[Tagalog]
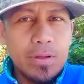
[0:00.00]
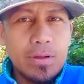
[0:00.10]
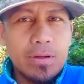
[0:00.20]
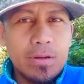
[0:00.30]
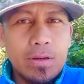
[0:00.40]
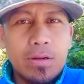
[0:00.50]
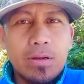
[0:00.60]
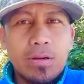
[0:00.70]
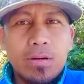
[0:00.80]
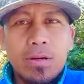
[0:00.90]

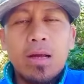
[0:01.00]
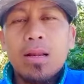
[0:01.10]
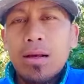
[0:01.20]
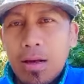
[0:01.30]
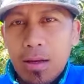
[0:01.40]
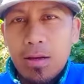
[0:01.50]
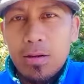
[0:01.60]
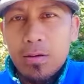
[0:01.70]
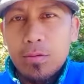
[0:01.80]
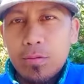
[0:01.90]
uh, halaga
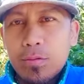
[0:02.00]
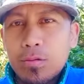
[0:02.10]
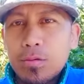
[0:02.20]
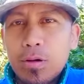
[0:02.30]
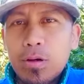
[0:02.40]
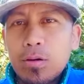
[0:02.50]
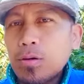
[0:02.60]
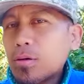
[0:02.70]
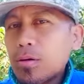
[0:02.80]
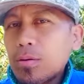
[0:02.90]
o
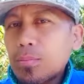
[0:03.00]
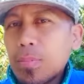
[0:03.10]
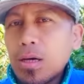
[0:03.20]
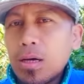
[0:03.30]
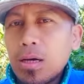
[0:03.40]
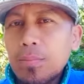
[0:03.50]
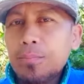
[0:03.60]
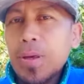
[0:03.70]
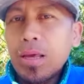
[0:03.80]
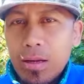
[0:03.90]
mga
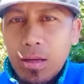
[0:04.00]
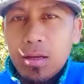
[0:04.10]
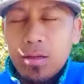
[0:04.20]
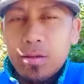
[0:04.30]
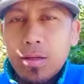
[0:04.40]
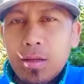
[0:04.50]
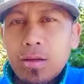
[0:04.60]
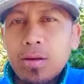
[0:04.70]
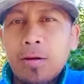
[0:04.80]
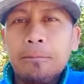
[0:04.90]
pera na
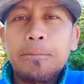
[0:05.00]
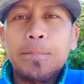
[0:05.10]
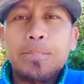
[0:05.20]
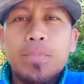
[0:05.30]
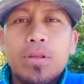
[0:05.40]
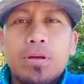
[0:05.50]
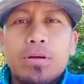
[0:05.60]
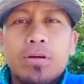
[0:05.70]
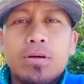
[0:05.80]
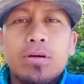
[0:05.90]

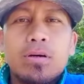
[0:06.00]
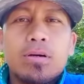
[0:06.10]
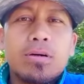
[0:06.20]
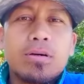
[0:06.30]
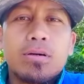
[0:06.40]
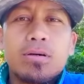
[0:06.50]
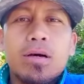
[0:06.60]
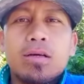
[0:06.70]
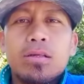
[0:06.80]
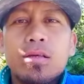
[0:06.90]
uh,
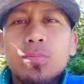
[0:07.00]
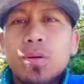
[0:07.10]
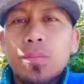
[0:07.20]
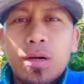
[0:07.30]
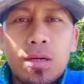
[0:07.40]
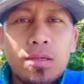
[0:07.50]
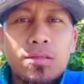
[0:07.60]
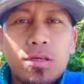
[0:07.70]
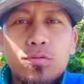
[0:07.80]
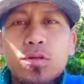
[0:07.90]
ating ipamahagi
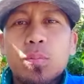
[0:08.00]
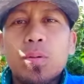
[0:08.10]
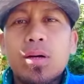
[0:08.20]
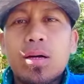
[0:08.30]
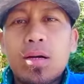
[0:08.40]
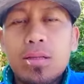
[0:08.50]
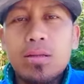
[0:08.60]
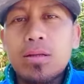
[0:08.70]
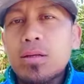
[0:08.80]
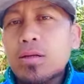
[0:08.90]
sa inyo sapagkat
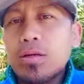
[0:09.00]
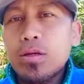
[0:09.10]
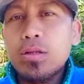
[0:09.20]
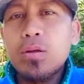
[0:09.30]
hindi